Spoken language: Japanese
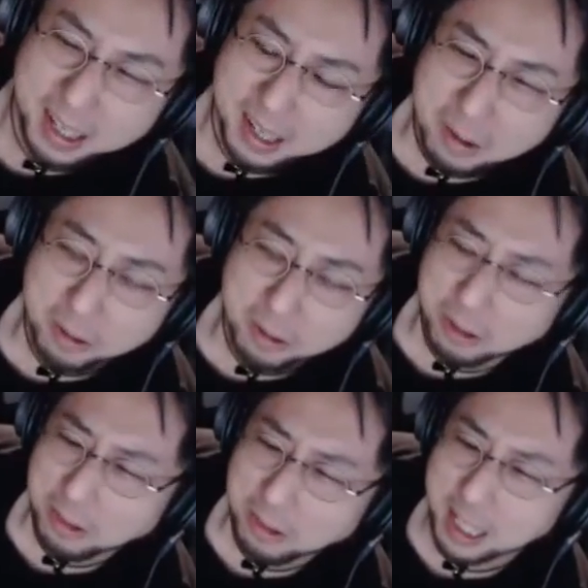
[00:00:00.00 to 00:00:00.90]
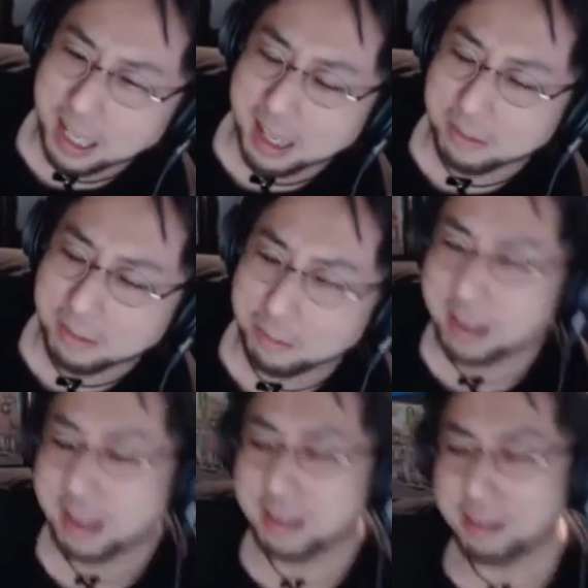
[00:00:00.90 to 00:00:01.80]
そんなに、別に、
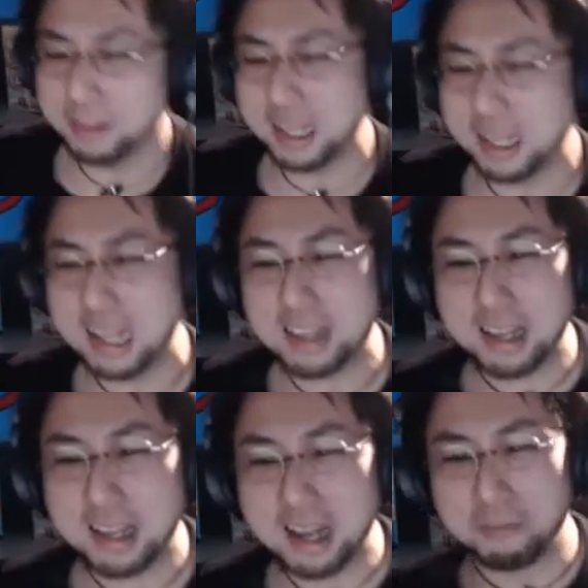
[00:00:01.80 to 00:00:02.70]
そんなにさ、